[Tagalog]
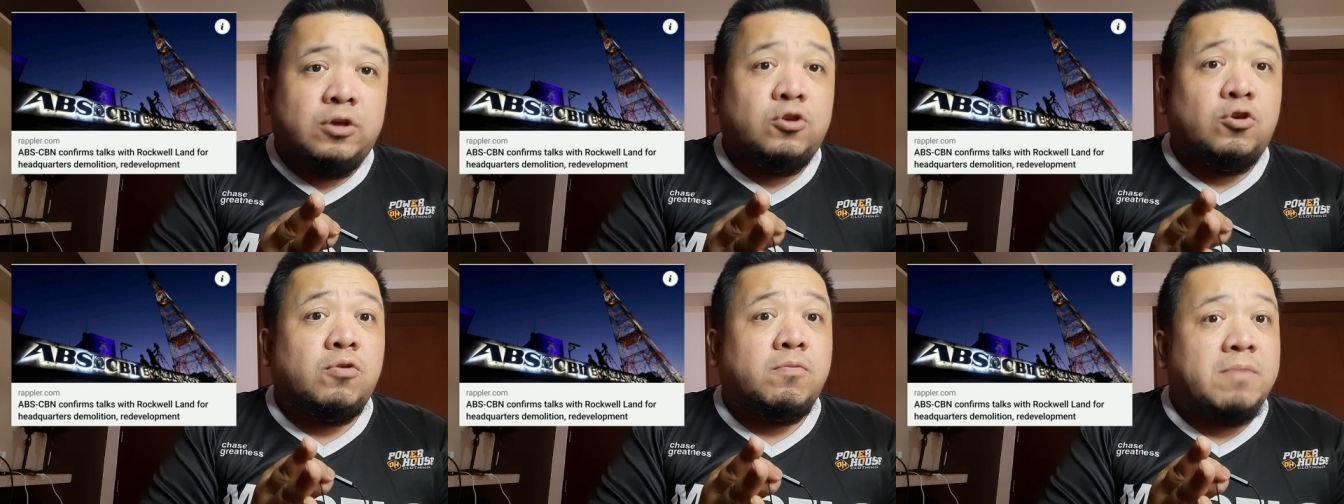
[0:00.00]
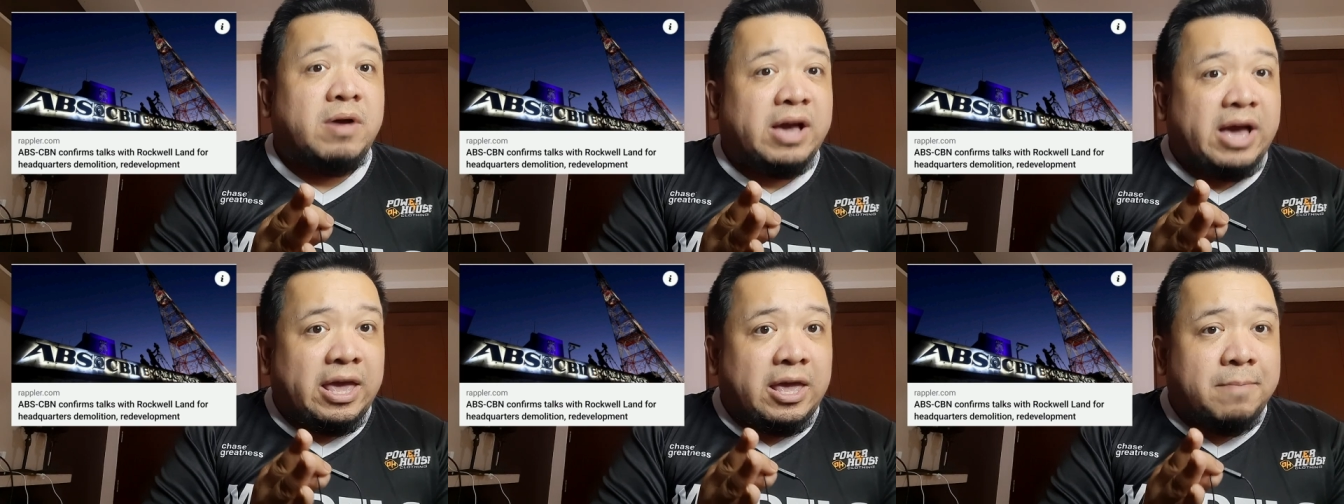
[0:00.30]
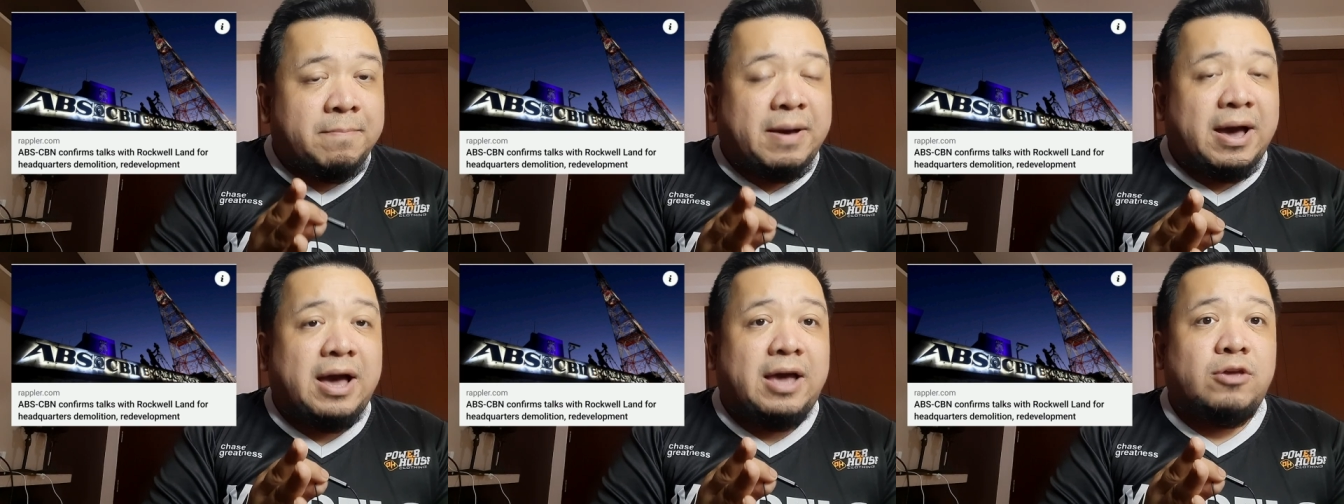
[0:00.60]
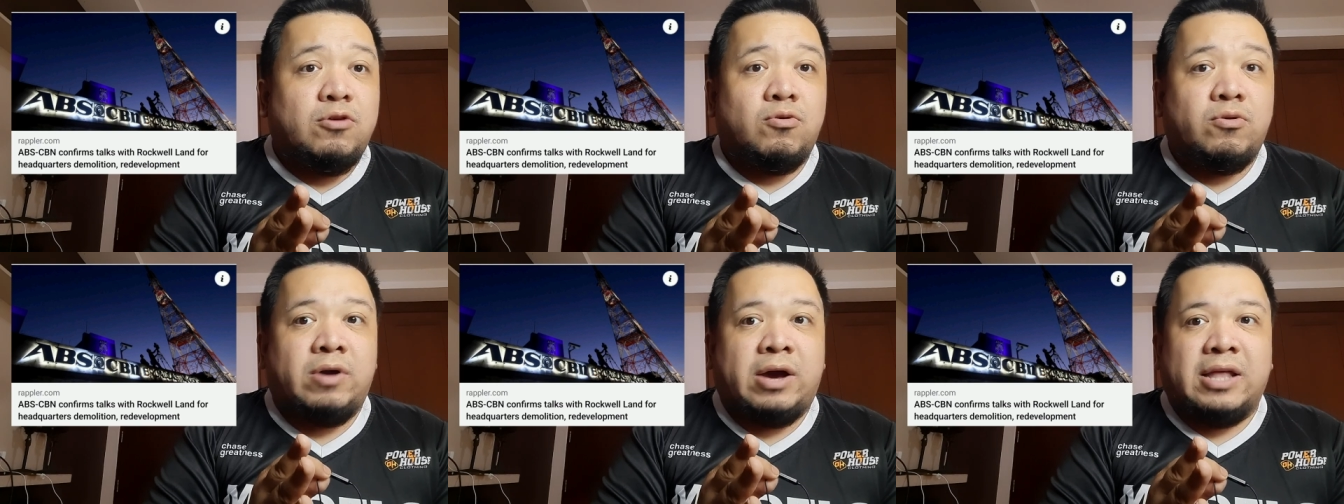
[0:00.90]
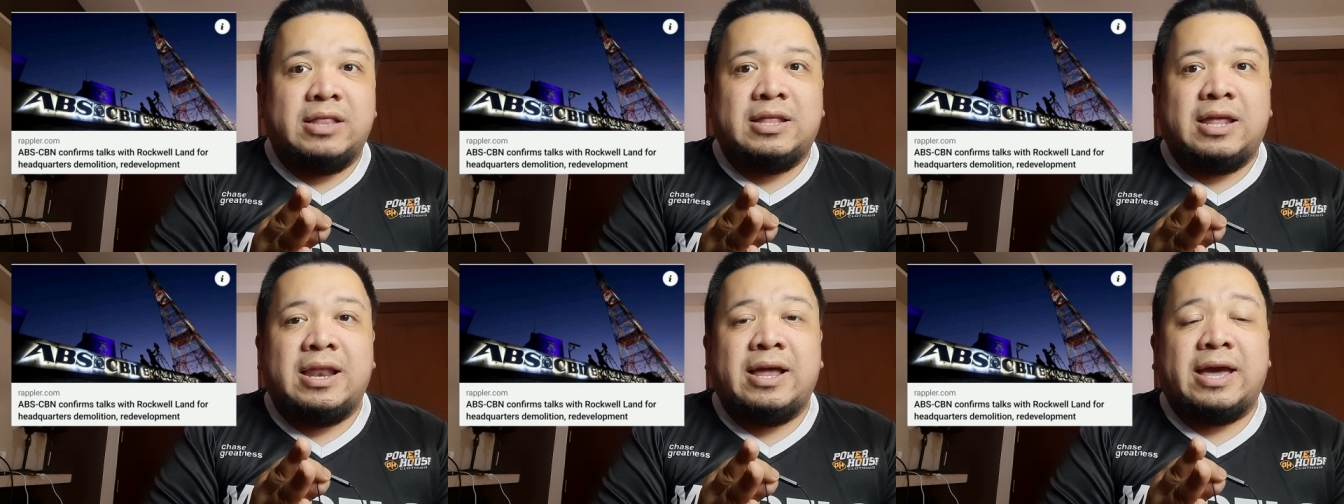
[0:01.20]
yung mga iba, yung
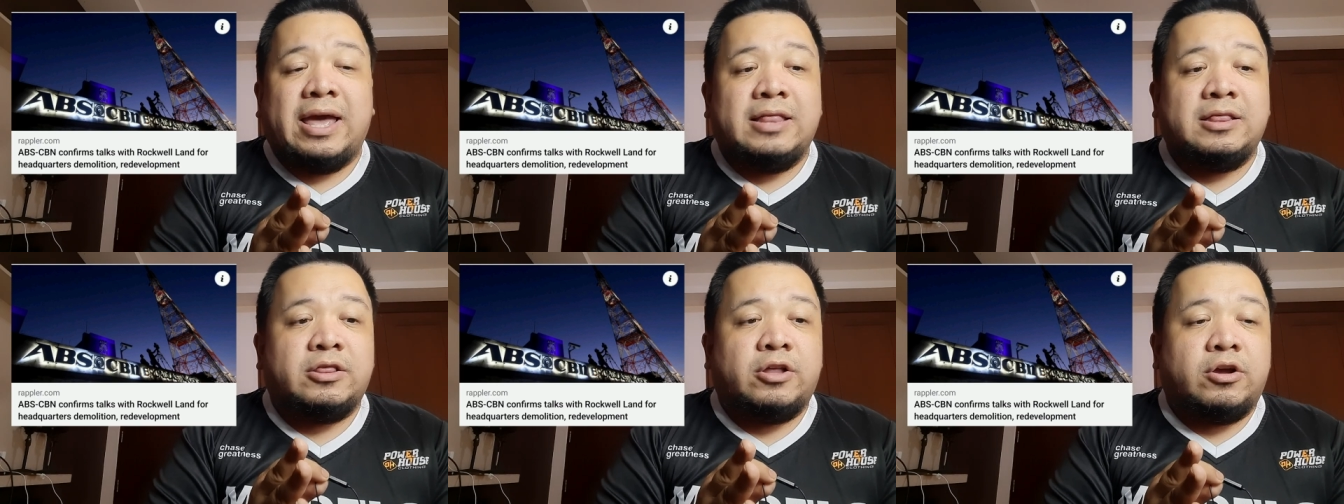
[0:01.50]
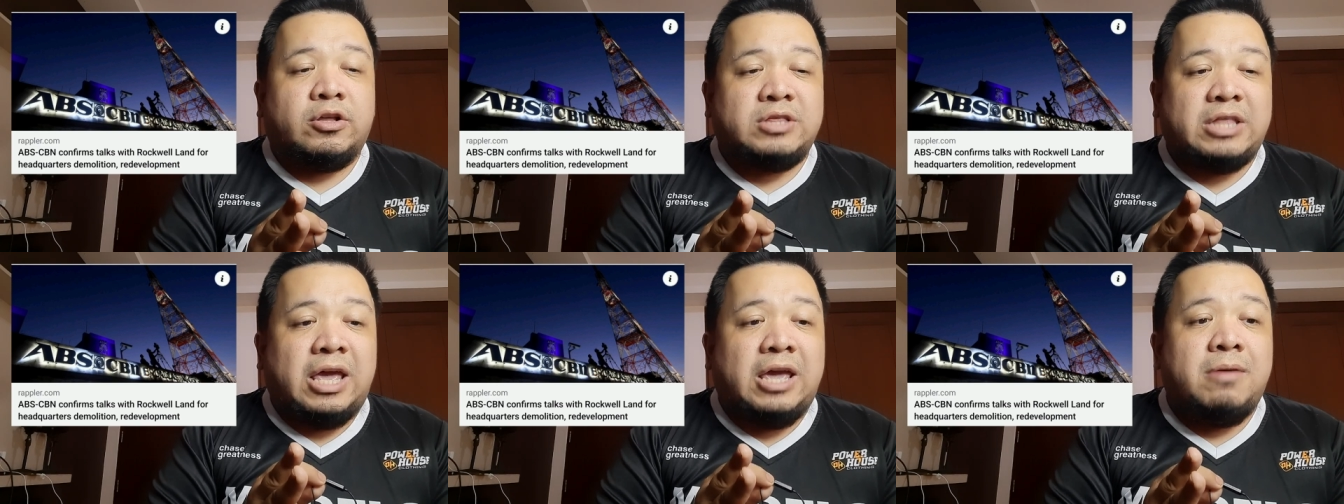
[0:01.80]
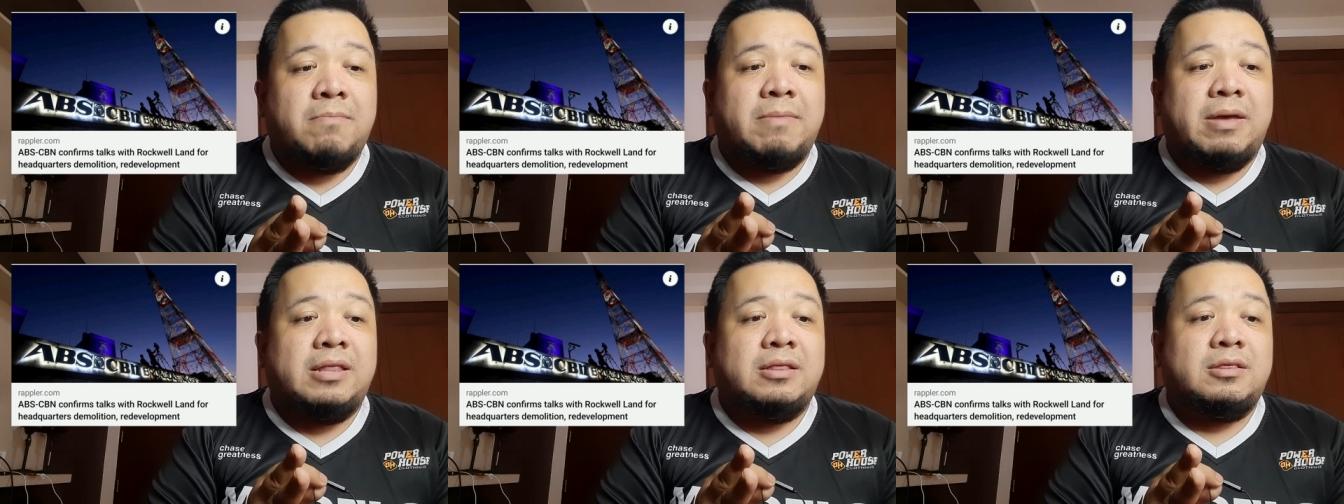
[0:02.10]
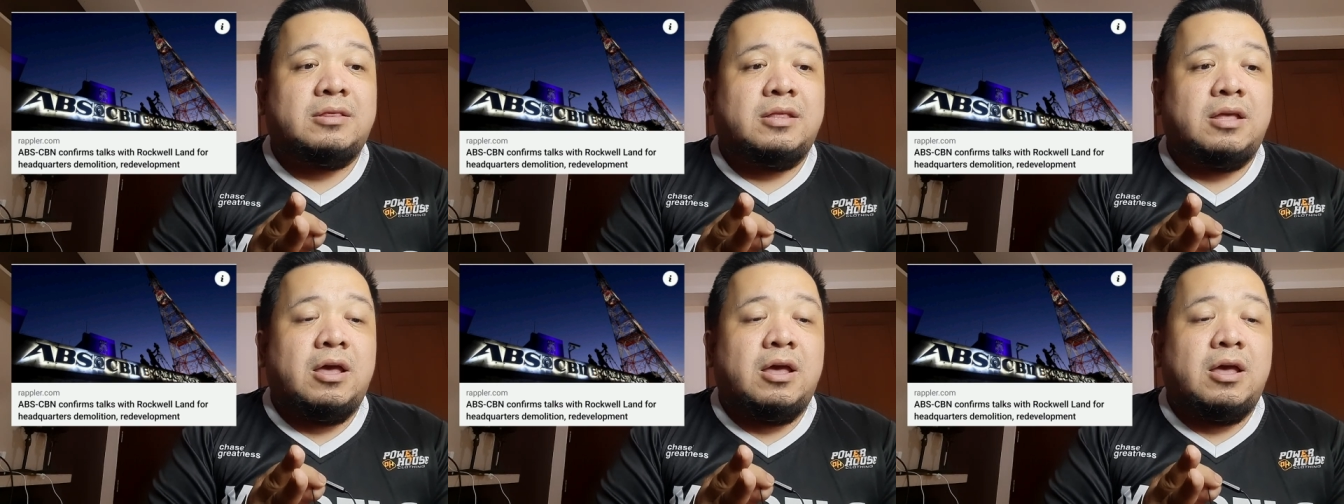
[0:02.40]
kanilang entertainment,